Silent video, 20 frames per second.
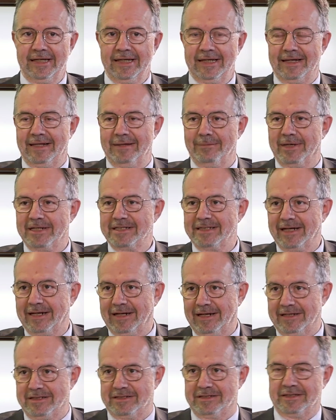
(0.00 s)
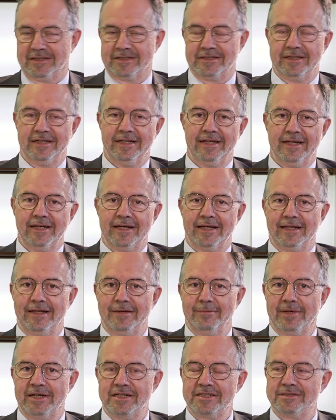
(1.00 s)
que además da clases, que
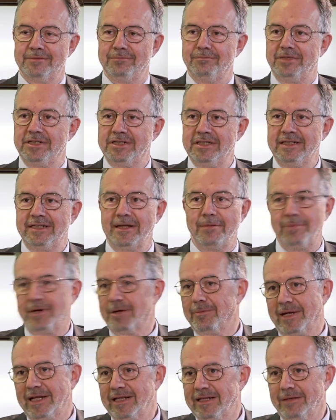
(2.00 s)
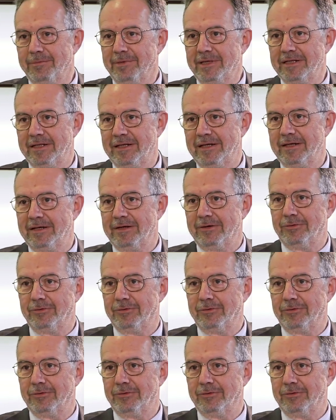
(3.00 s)
además visita permanentemente